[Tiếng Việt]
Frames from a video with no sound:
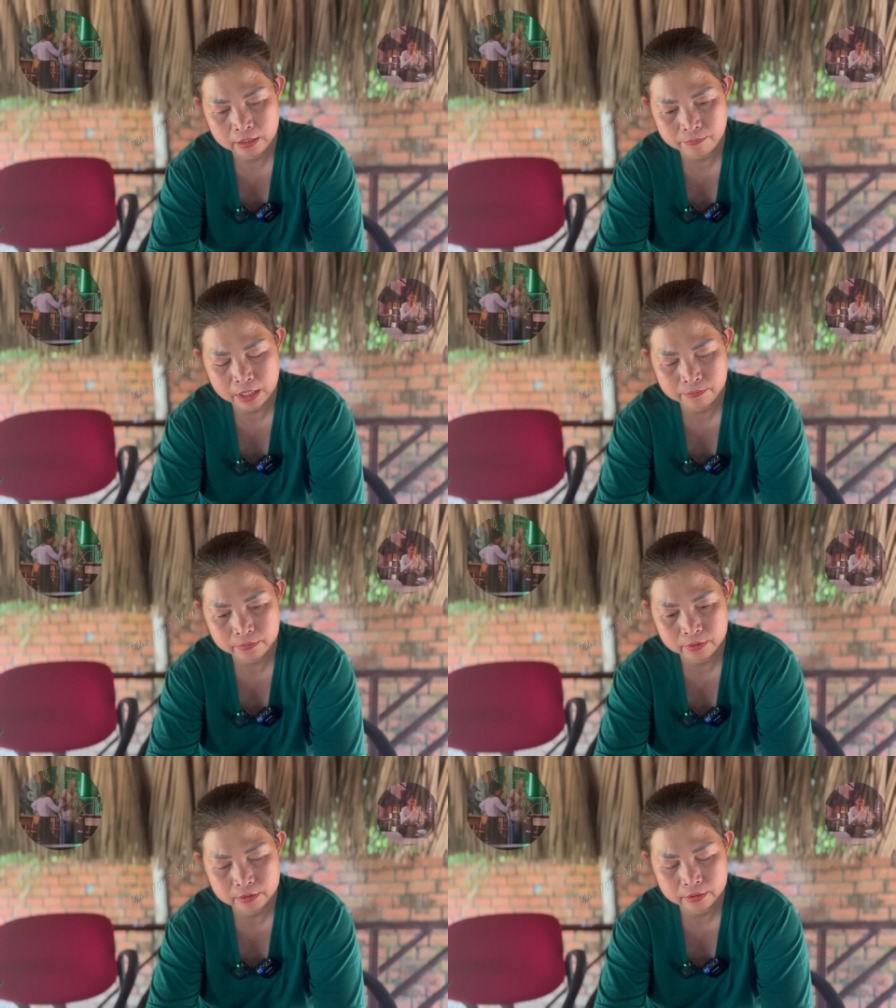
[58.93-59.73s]
giống giống
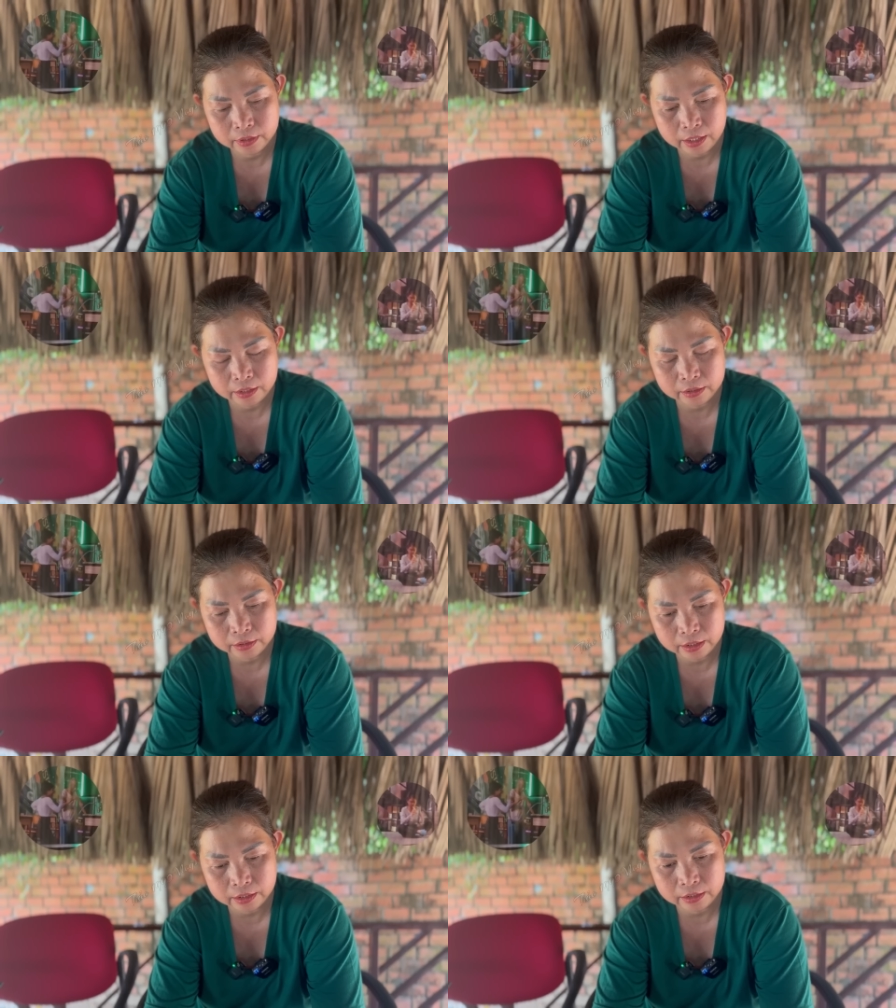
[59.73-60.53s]
giống thôi à,
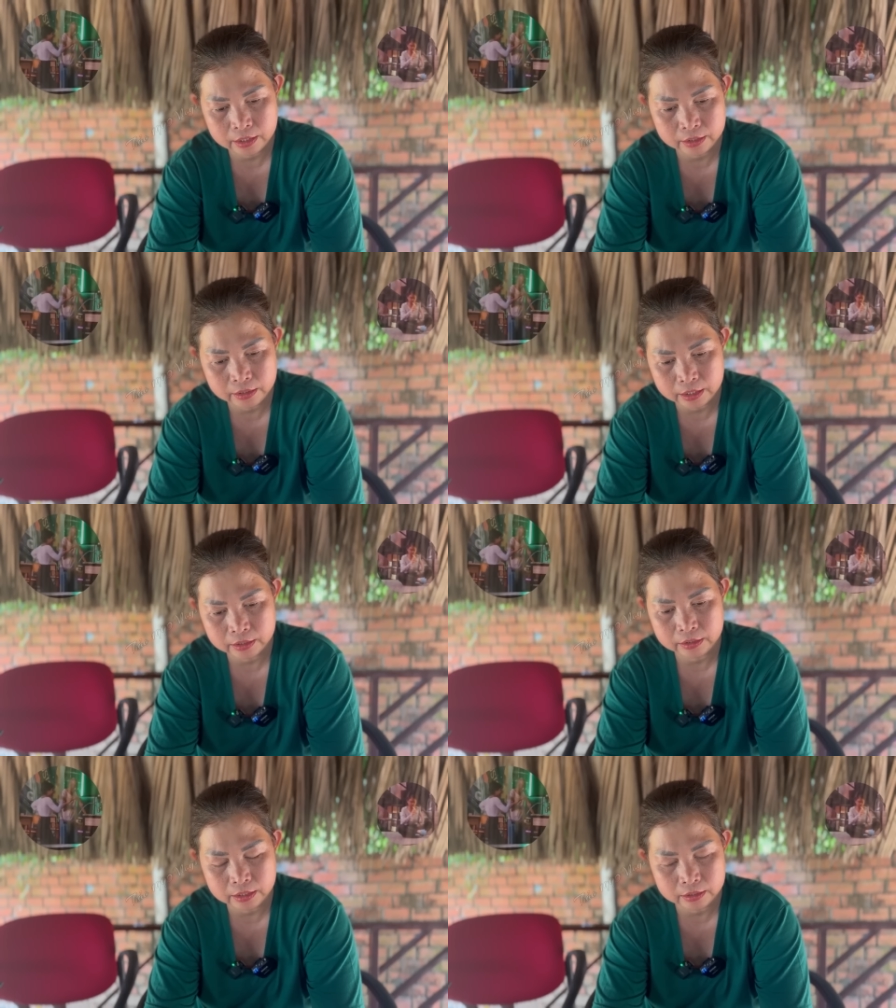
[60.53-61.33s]
dạ, nhìn
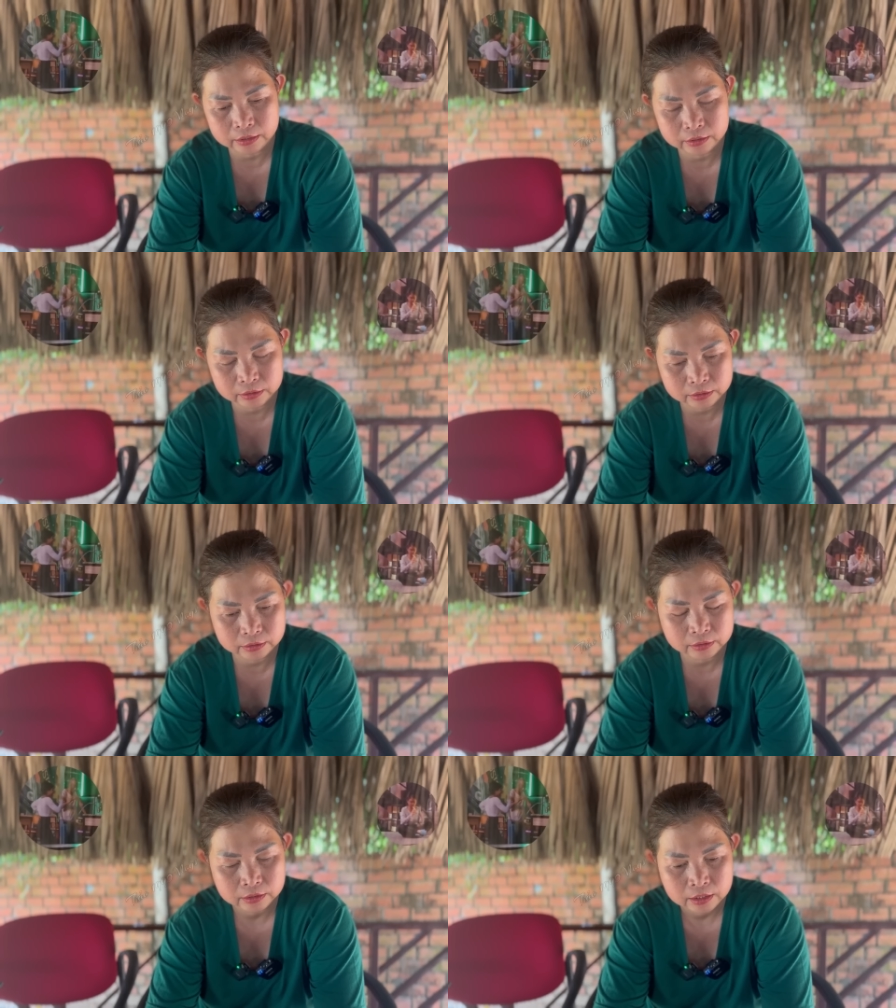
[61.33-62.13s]
nhìn nhìn
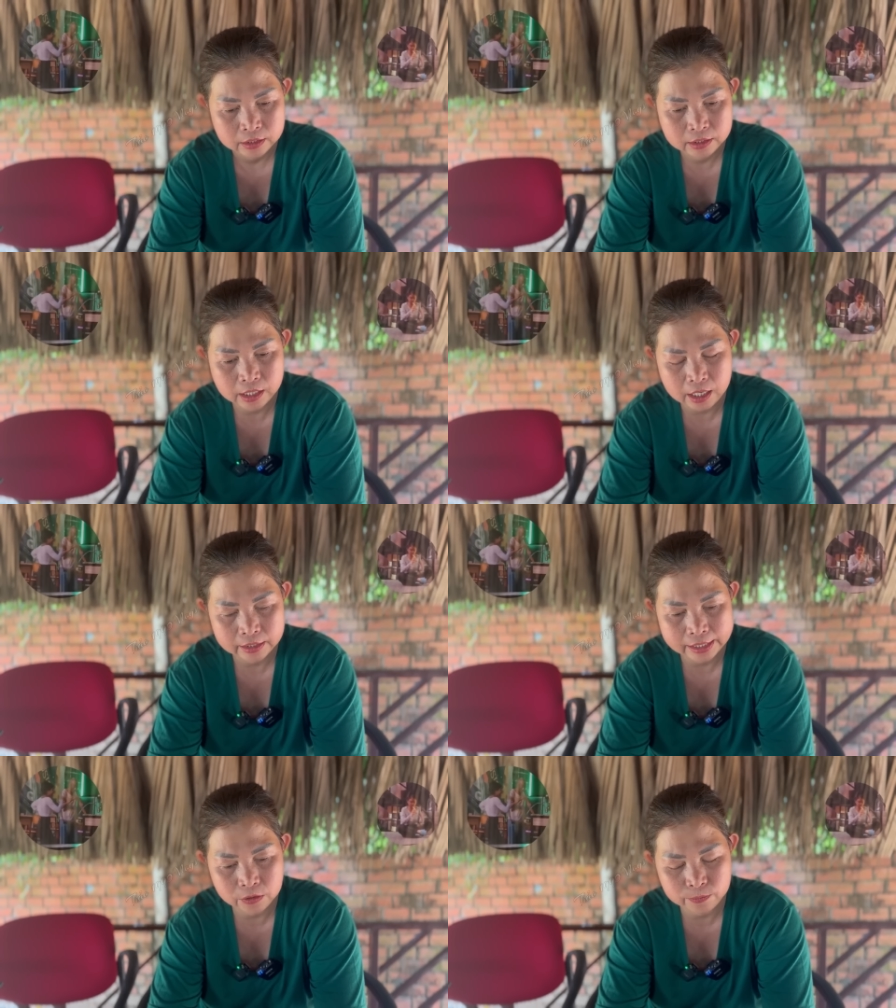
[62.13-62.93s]
sơ
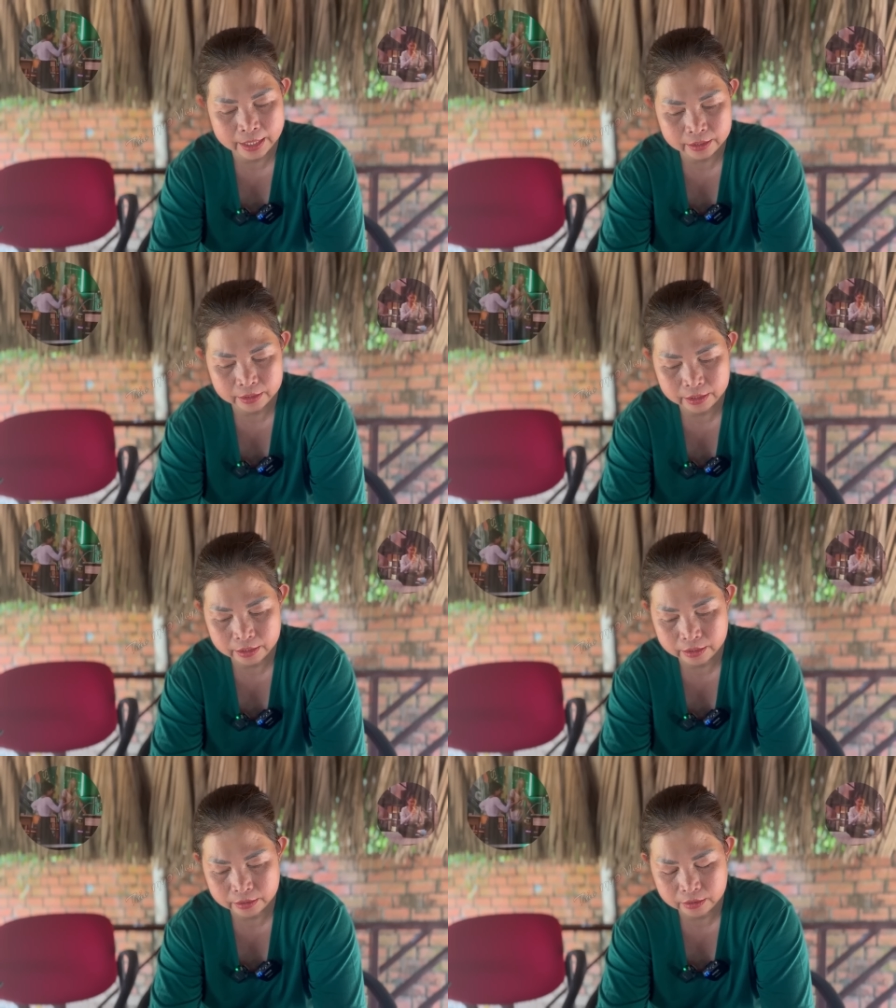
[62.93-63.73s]
cái khuôn mặt
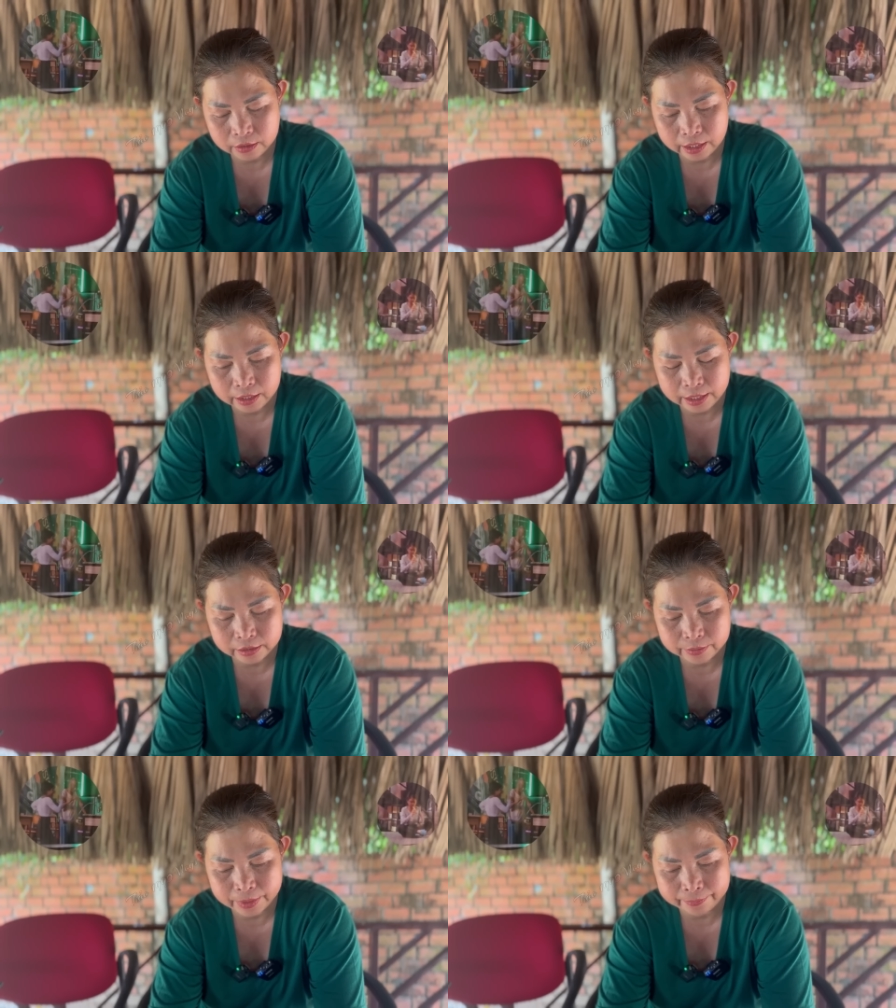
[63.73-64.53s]
thì à, có thể là
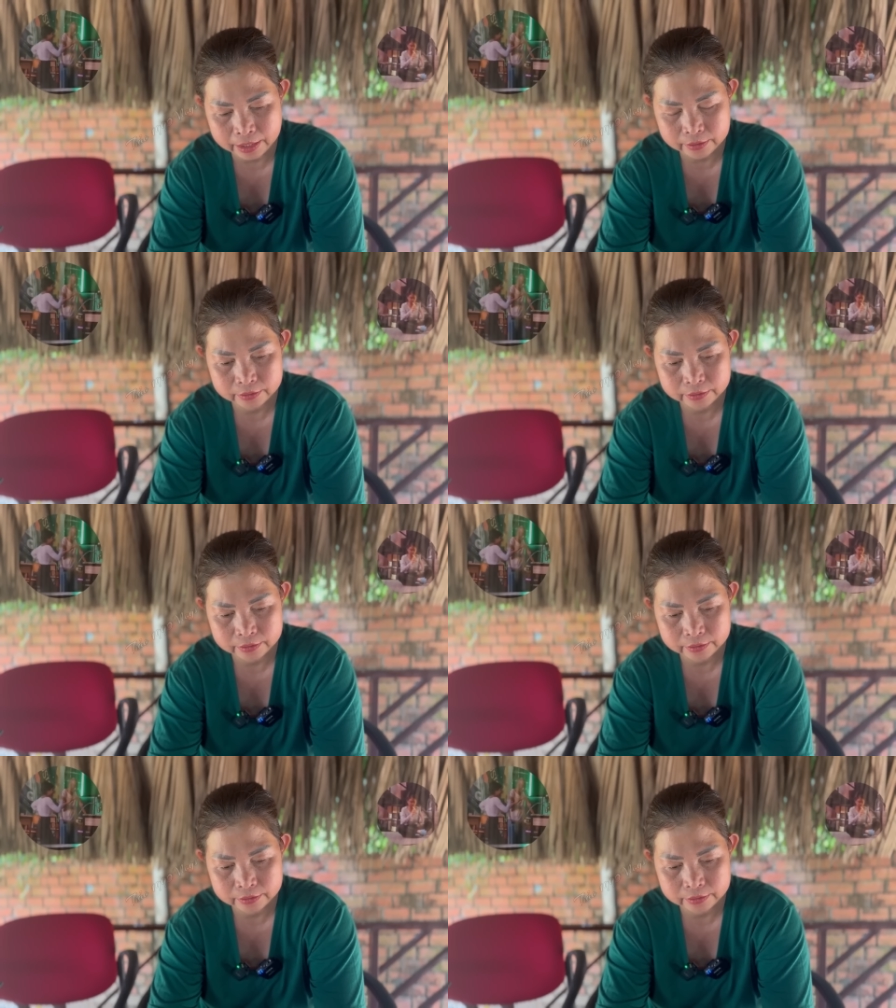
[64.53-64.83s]
người miền bắc